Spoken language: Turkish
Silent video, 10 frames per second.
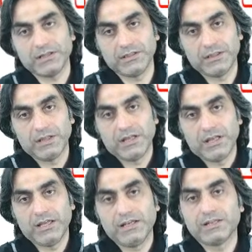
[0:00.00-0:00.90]
Yani
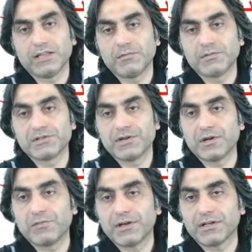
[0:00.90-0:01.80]
ehli kitaba
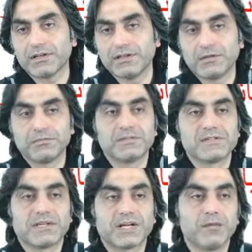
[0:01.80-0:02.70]
Cenab-ı Hak
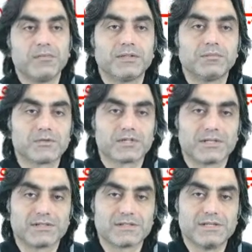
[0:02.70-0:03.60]
kitabınızı ikame
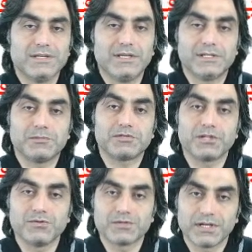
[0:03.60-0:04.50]
etmiyorsanız hiçbir
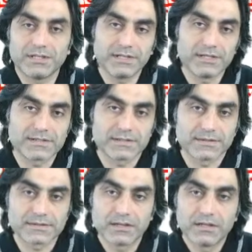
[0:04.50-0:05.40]
şey üzere
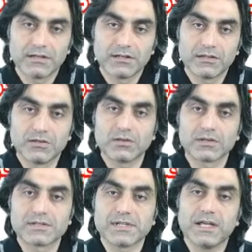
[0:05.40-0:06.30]
değilsiniz
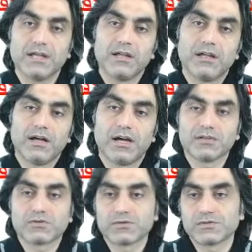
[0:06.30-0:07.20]
diyor ise
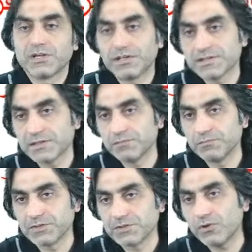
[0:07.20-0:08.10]
aynı sözden
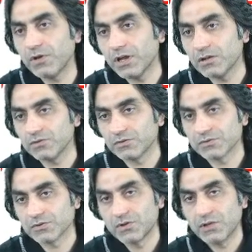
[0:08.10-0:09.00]
nasibimizi öyle alıyoruz.